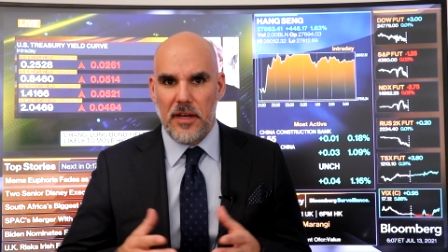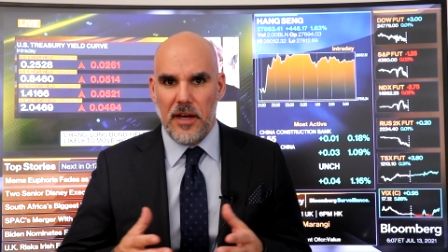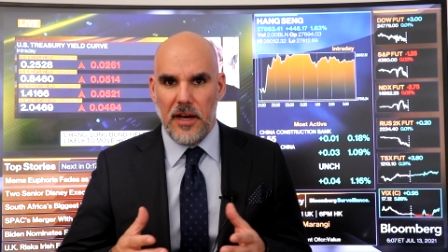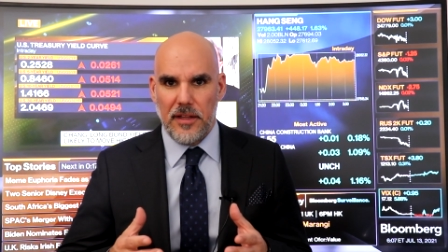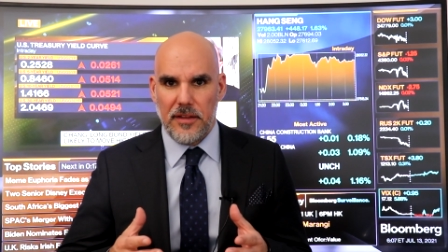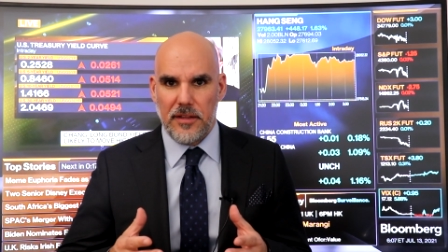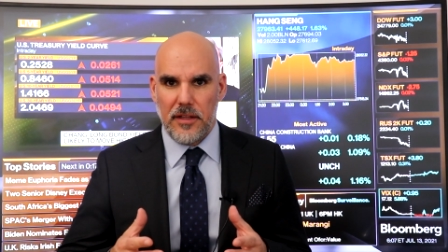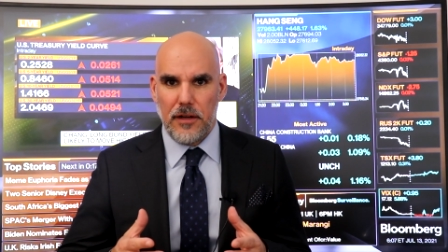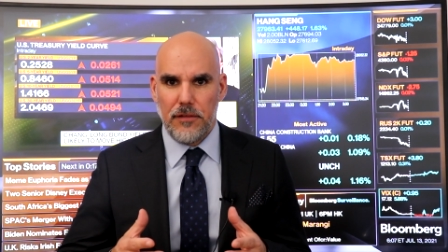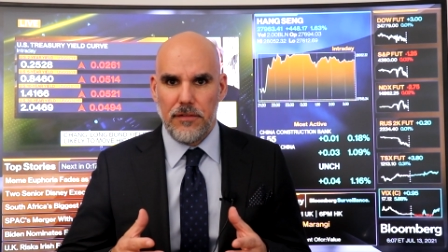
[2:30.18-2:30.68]

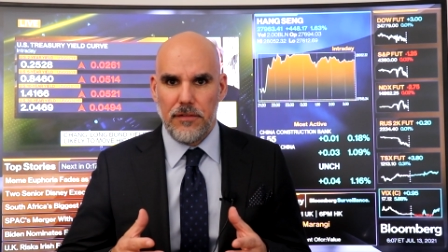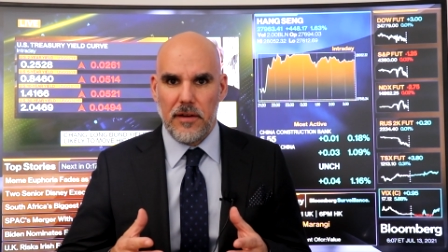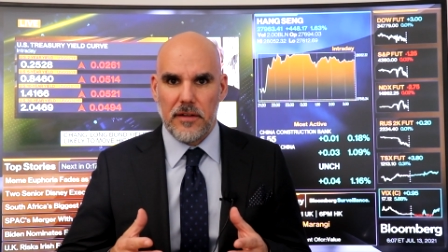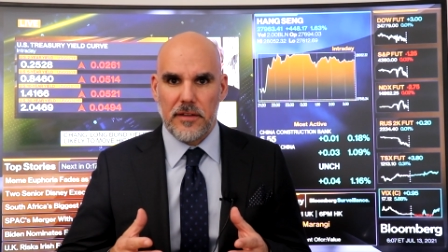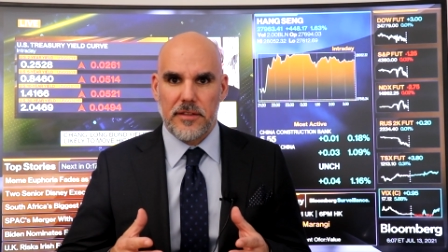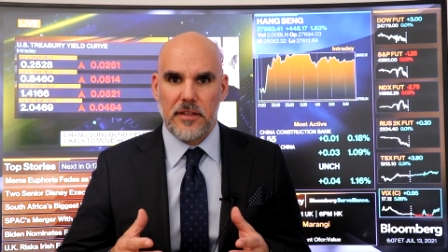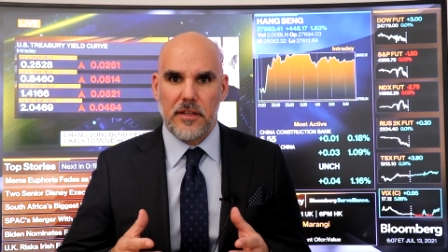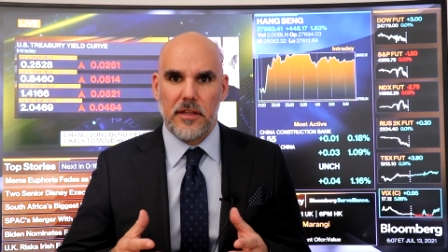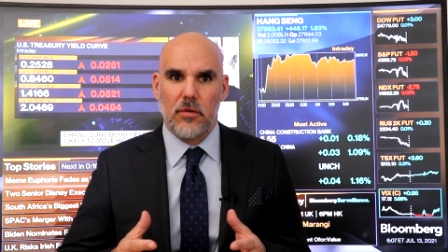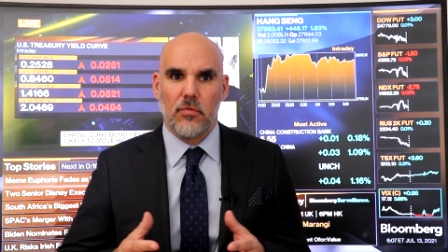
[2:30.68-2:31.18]
ante la
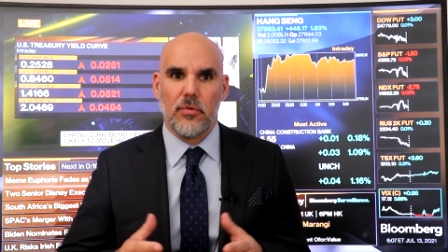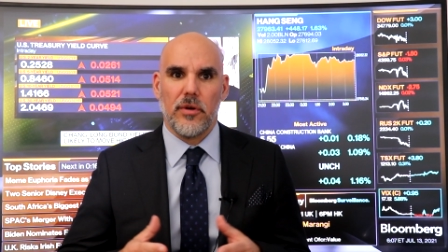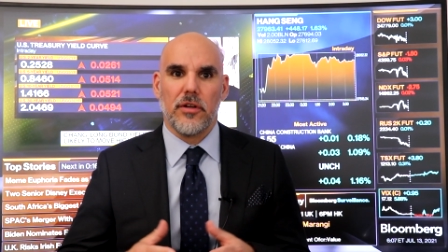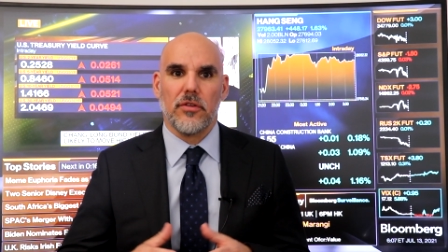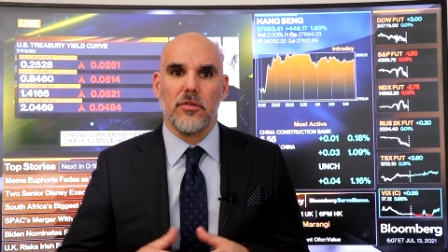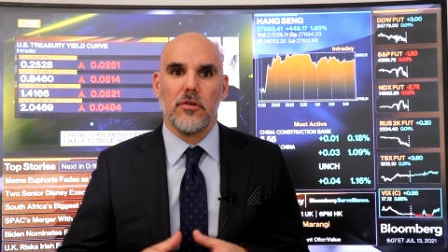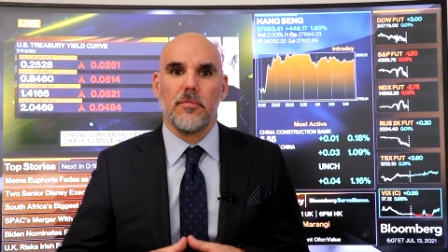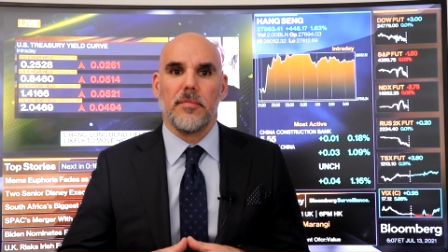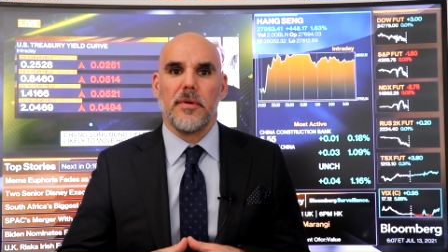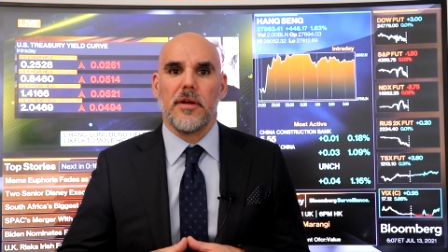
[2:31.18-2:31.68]
falta de
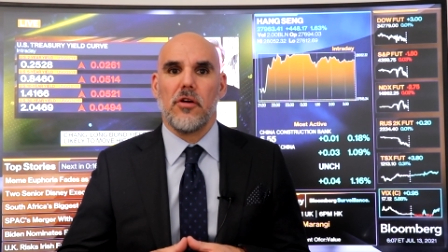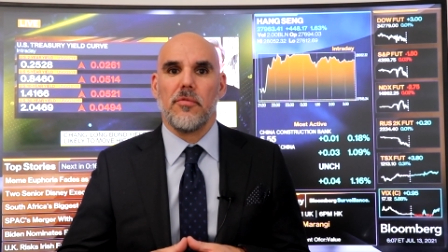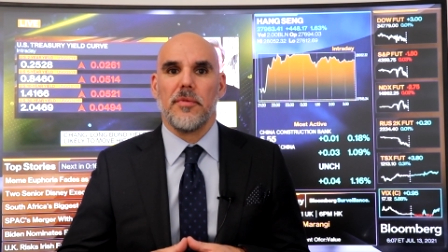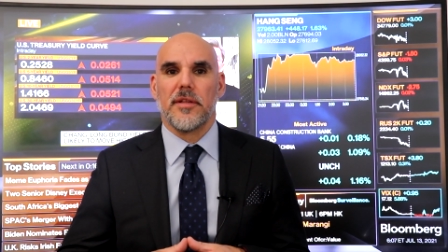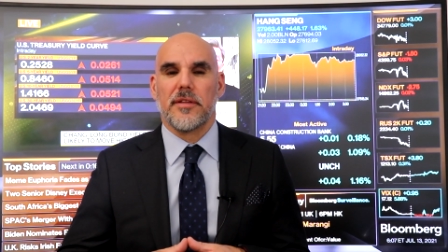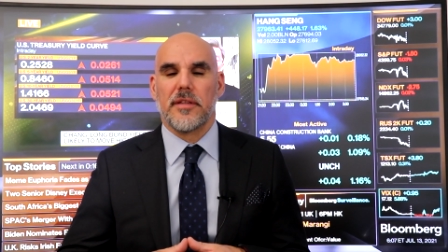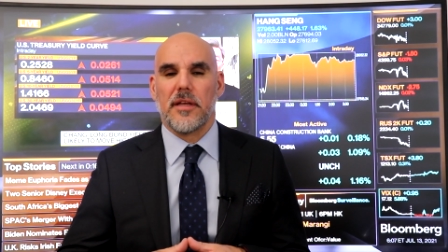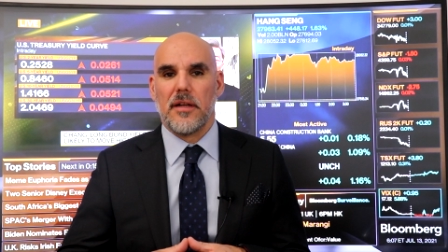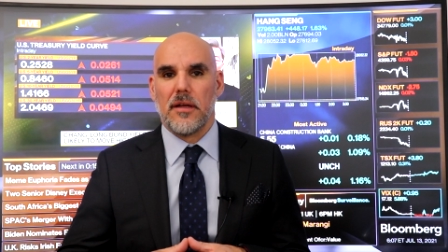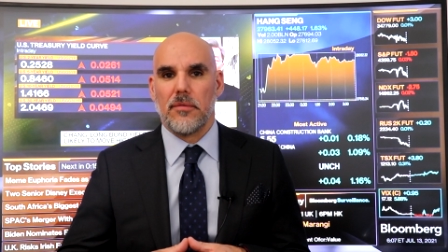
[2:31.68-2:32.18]
acuerdo para
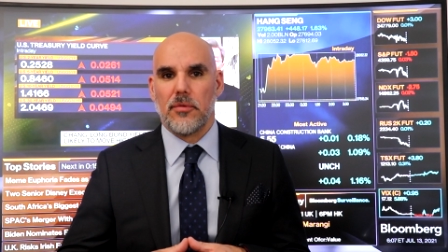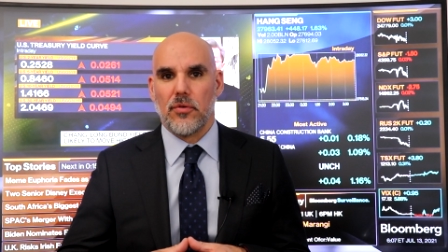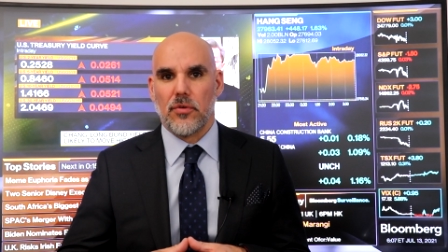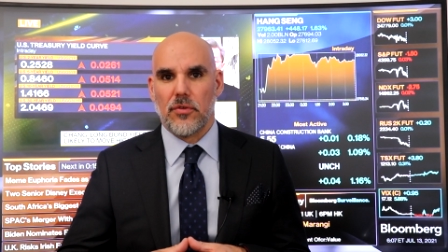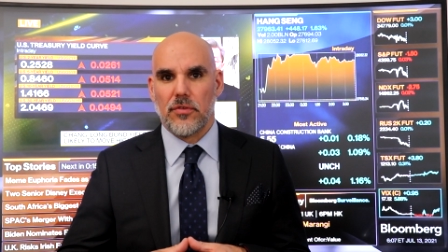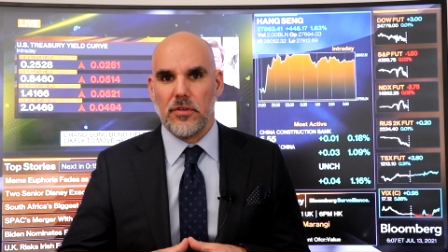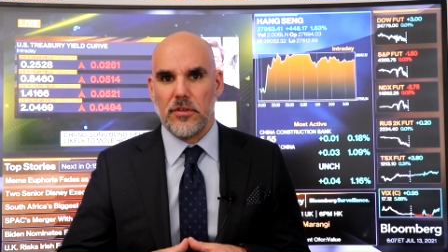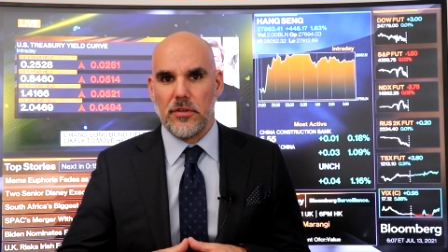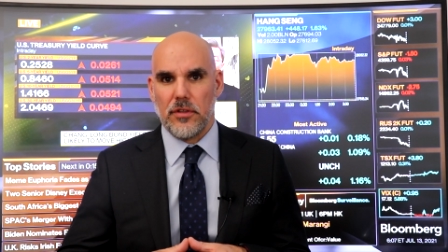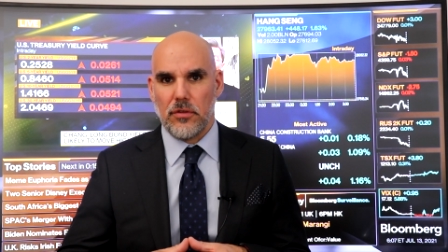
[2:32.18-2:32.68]
aumentar la
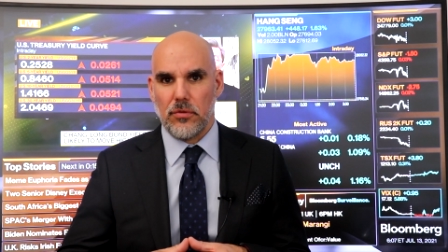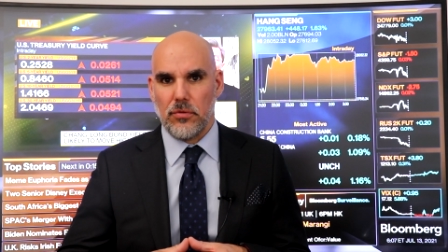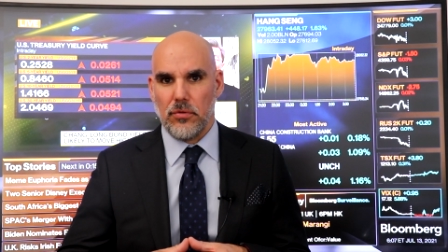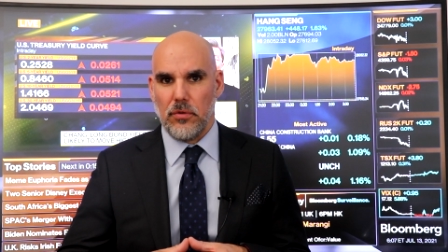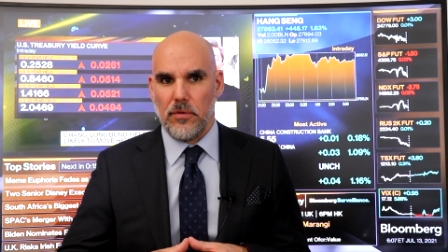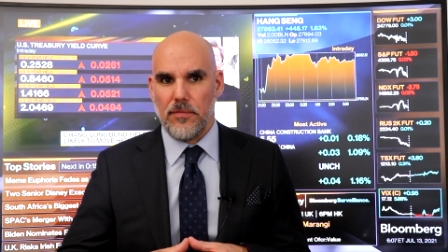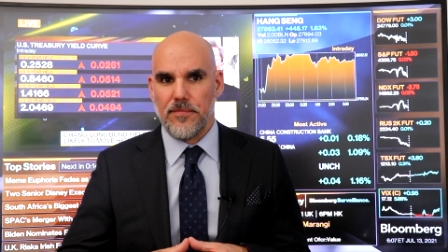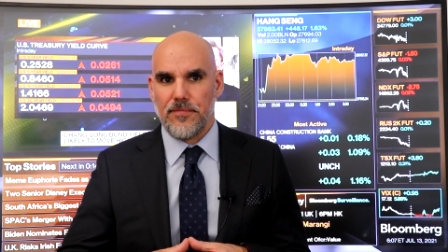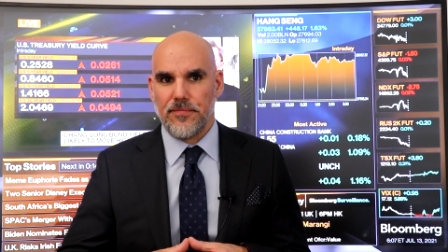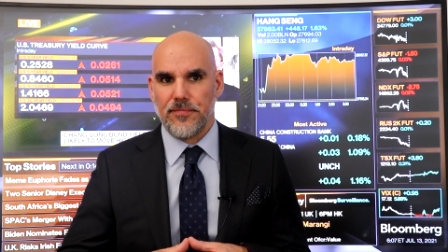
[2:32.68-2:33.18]
producción de
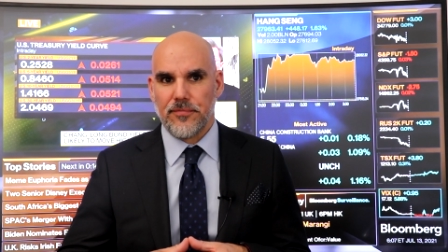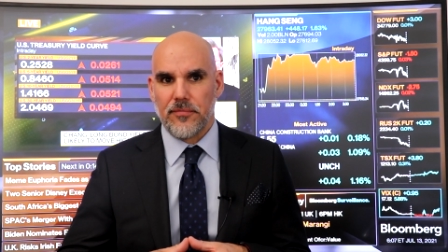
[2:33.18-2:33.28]
crudo.